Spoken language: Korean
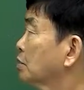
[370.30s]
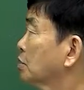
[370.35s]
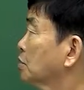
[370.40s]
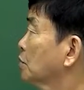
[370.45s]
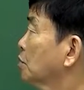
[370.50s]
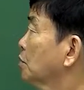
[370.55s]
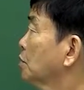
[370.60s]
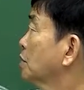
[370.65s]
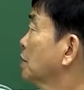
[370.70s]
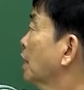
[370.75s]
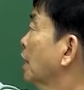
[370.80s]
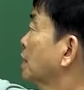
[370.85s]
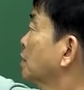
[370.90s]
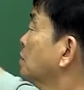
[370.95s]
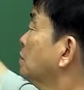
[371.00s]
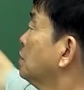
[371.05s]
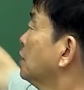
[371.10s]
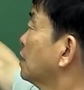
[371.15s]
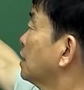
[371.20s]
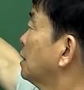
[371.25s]
저
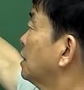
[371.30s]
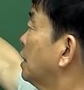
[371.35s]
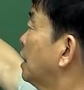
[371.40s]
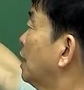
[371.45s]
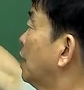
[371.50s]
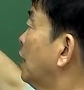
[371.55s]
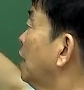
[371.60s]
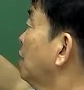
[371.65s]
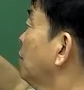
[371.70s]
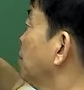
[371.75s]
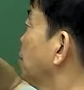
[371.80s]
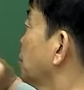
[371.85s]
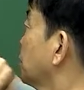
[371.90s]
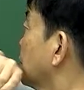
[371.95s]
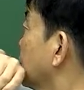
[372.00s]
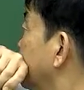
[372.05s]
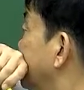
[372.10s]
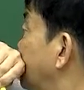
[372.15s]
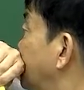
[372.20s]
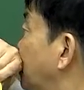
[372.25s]
같은 얘기인데,
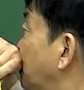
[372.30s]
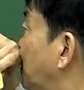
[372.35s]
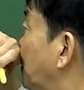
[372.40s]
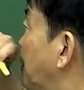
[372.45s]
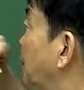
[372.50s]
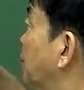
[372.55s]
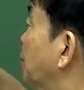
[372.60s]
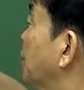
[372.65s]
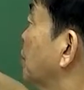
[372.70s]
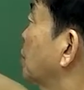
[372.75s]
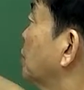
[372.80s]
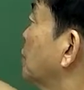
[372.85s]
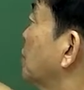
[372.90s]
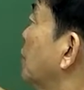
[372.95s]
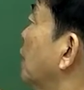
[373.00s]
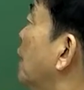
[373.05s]
그래서 이것을